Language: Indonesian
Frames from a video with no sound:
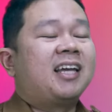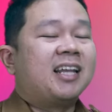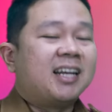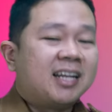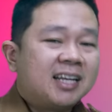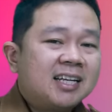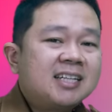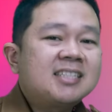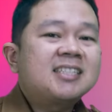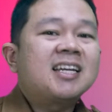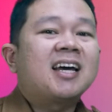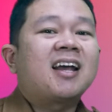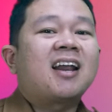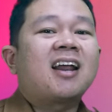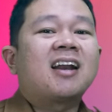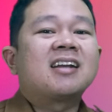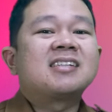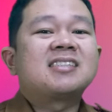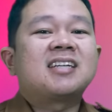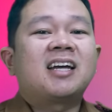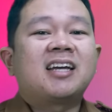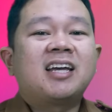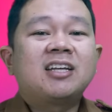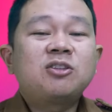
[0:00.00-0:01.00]
ini saran
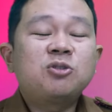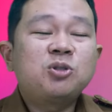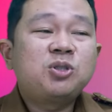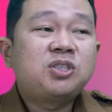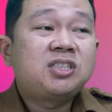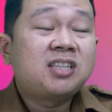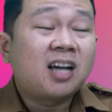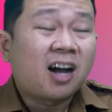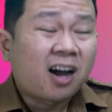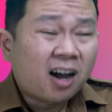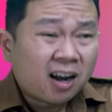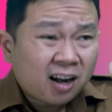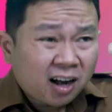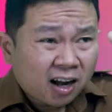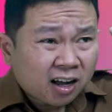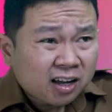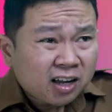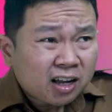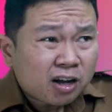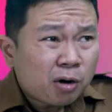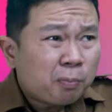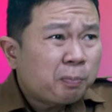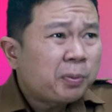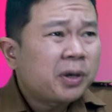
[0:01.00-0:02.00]
saya tuh jangan
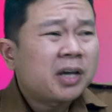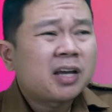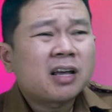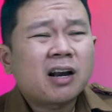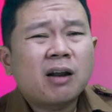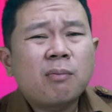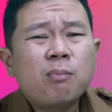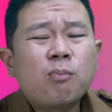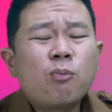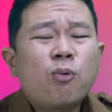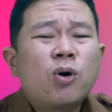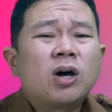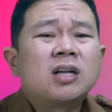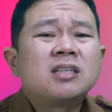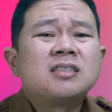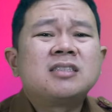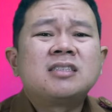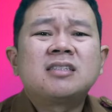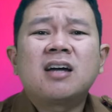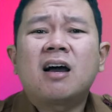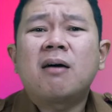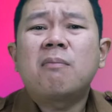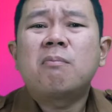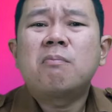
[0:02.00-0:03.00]
lagi kepikiran buat
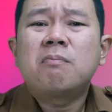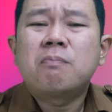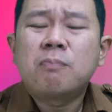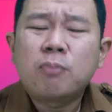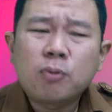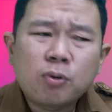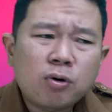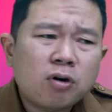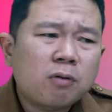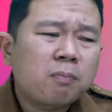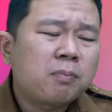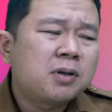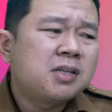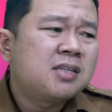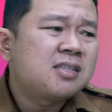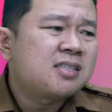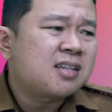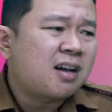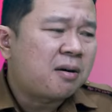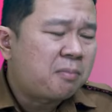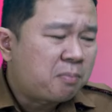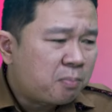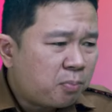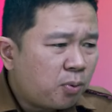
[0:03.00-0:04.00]
campur
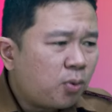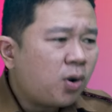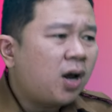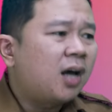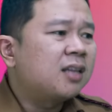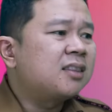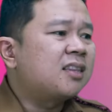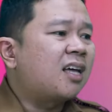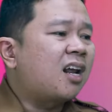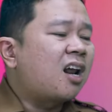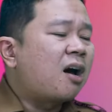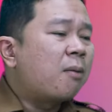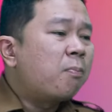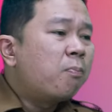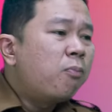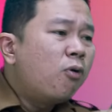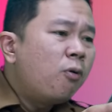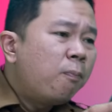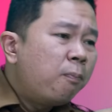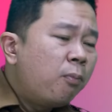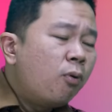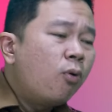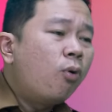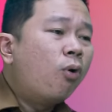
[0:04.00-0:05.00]
mencampur antara
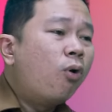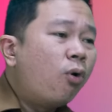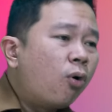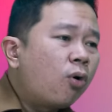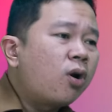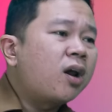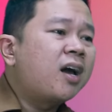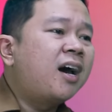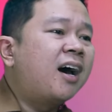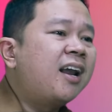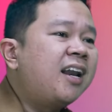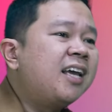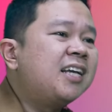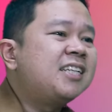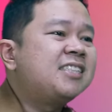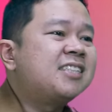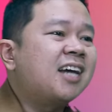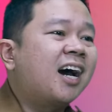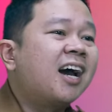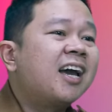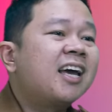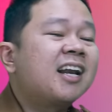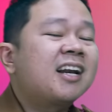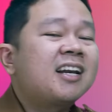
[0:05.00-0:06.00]
pupuk organik
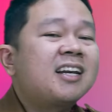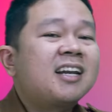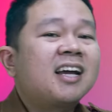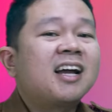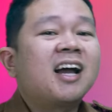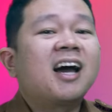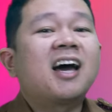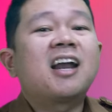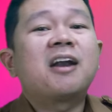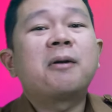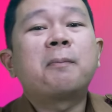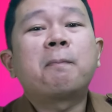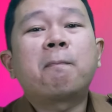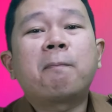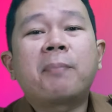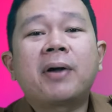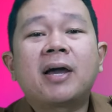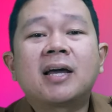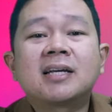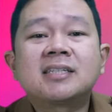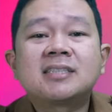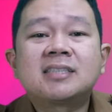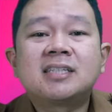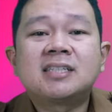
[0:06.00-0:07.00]
cair dengan
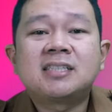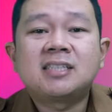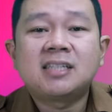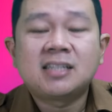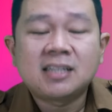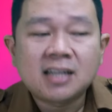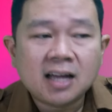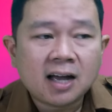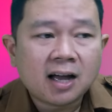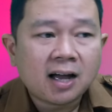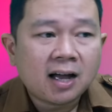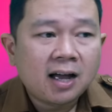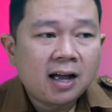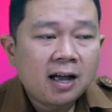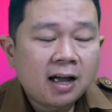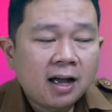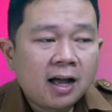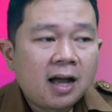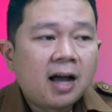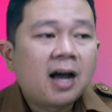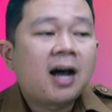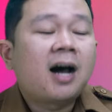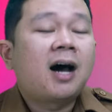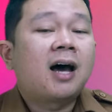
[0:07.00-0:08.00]
pestisida
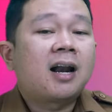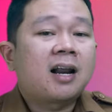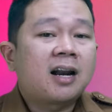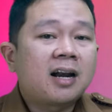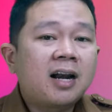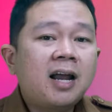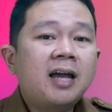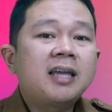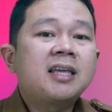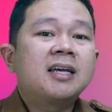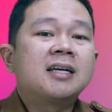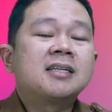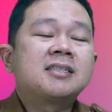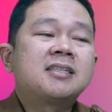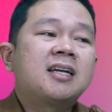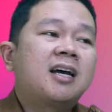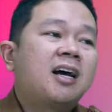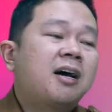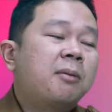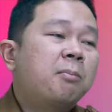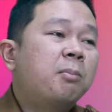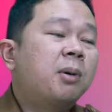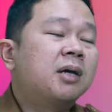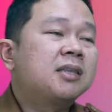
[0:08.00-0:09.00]
karena ya
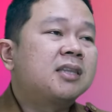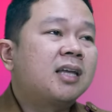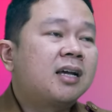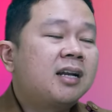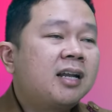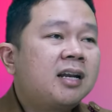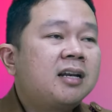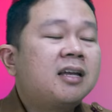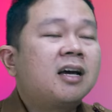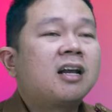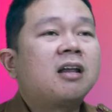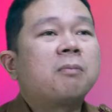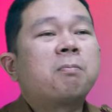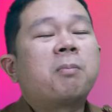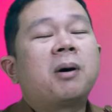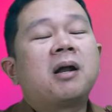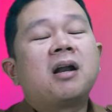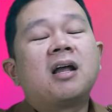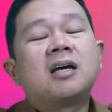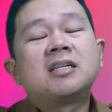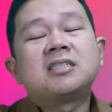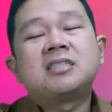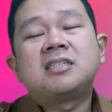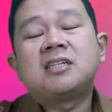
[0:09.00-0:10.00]
sahabat tadi
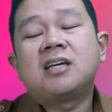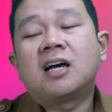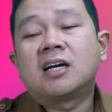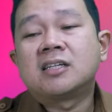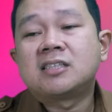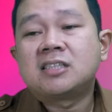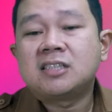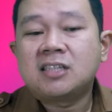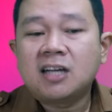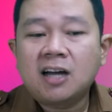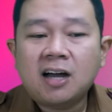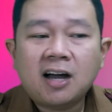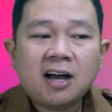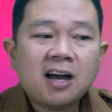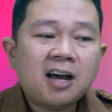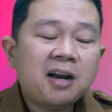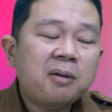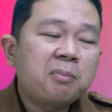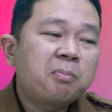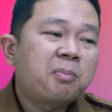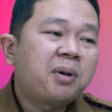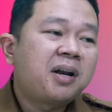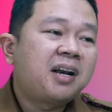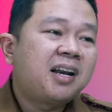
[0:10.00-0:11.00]
daripada sia-sia kan
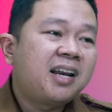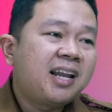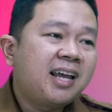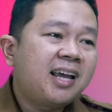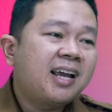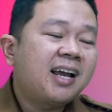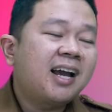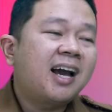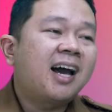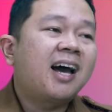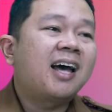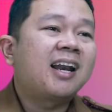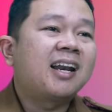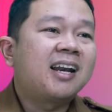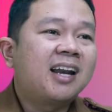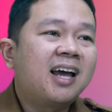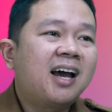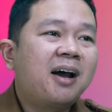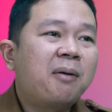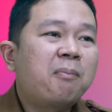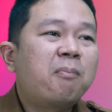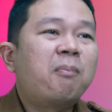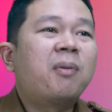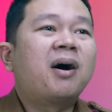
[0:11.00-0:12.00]
mending
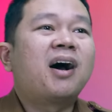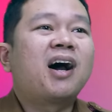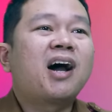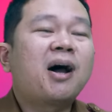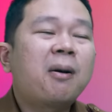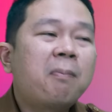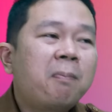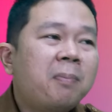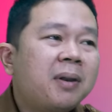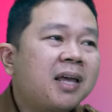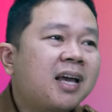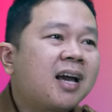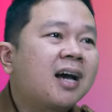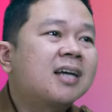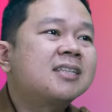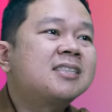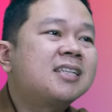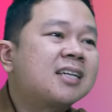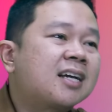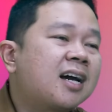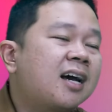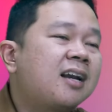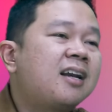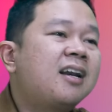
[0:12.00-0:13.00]
Anda
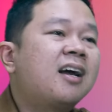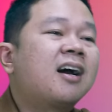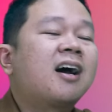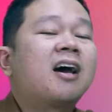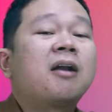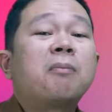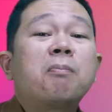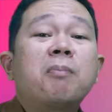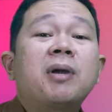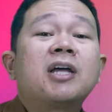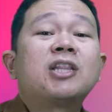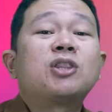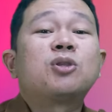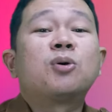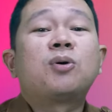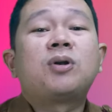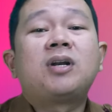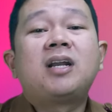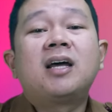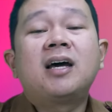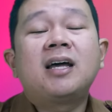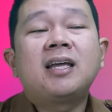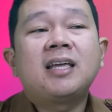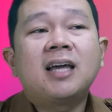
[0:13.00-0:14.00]
mengaplikasikan dengan
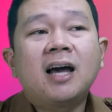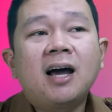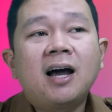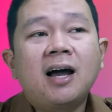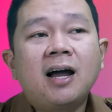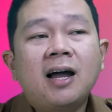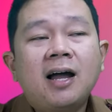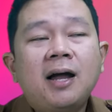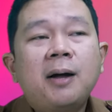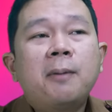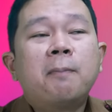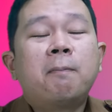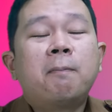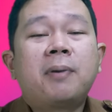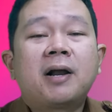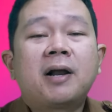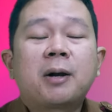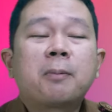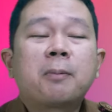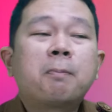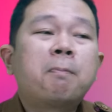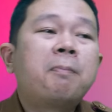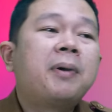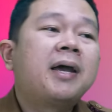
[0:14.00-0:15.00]
metode yang
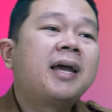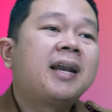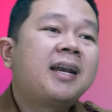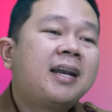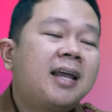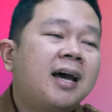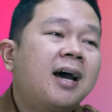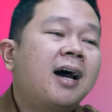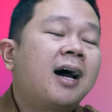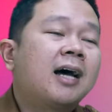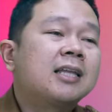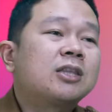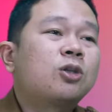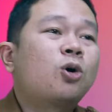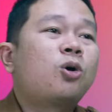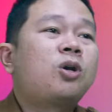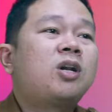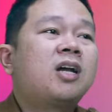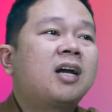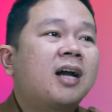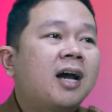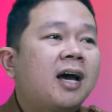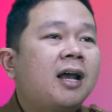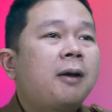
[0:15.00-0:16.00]
berbeda atau
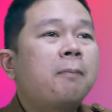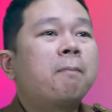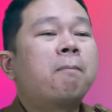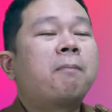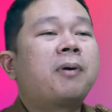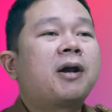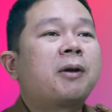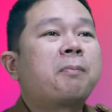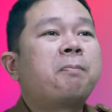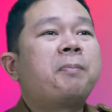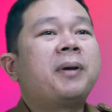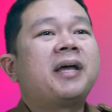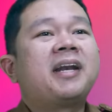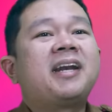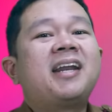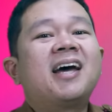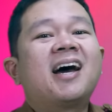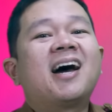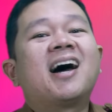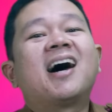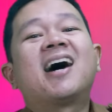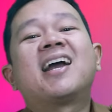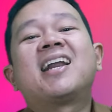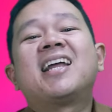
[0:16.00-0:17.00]
dengan berbeda
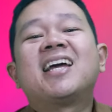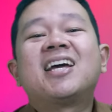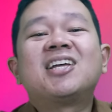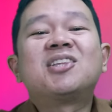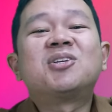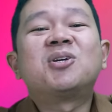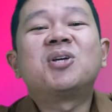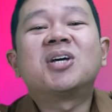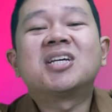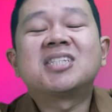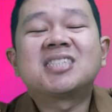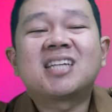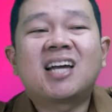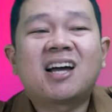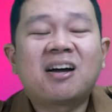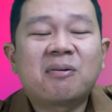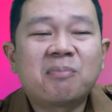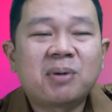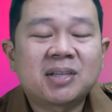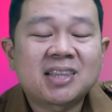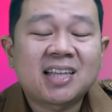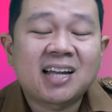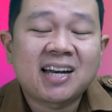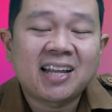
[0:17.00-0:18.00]
hari gitu ya
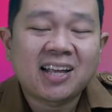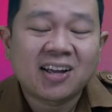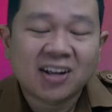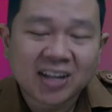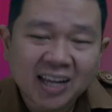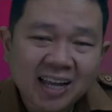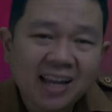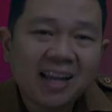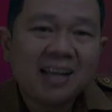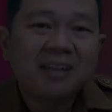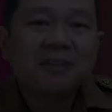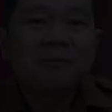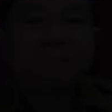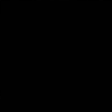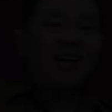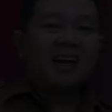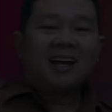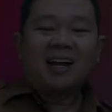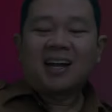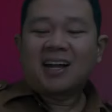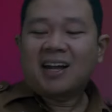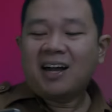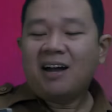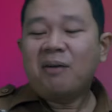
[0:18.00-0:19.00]
sahabat tani oke okay?
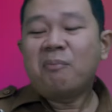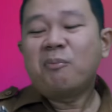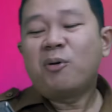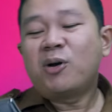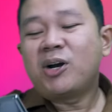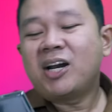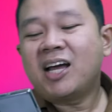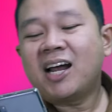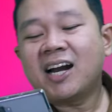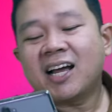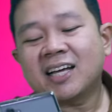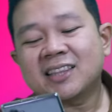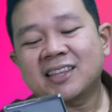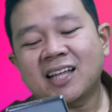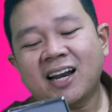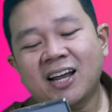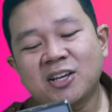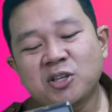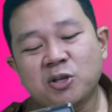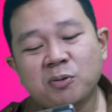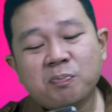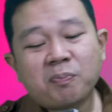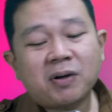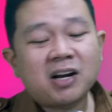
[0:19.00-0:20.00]
Kemudian kita
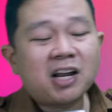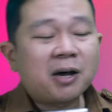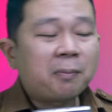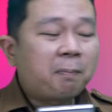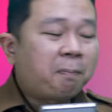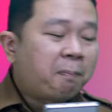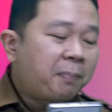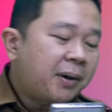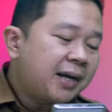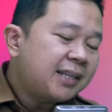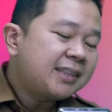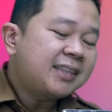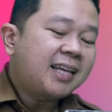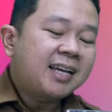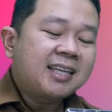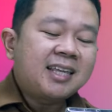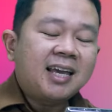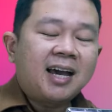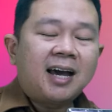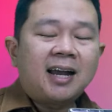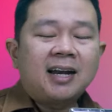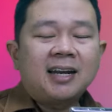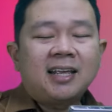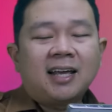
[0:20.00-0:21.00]
lanjut pada
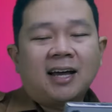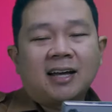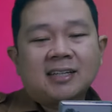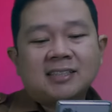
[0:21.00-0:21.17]
pertanyaan yang